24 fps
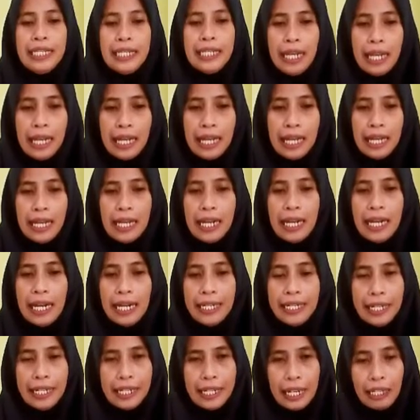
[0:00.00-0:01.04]
Nah,
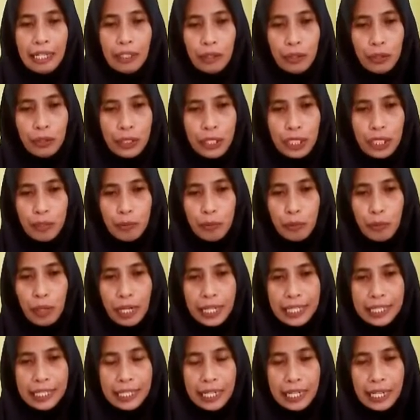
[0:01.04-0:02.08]
anak-anakku
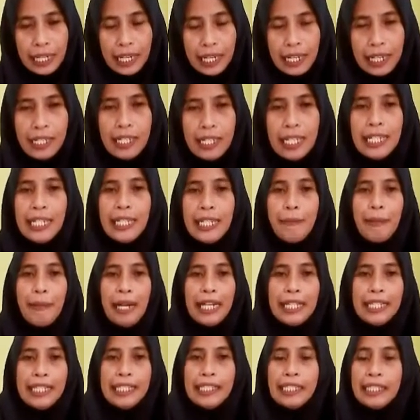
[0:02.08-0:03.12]
semuanya,
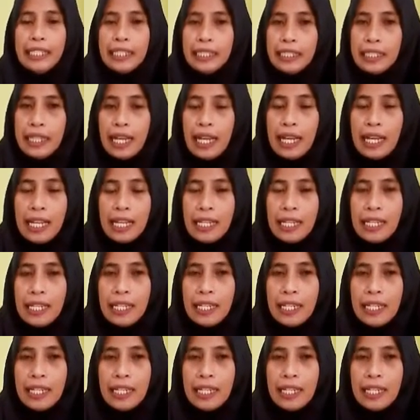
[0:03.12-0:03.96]
kemarin kita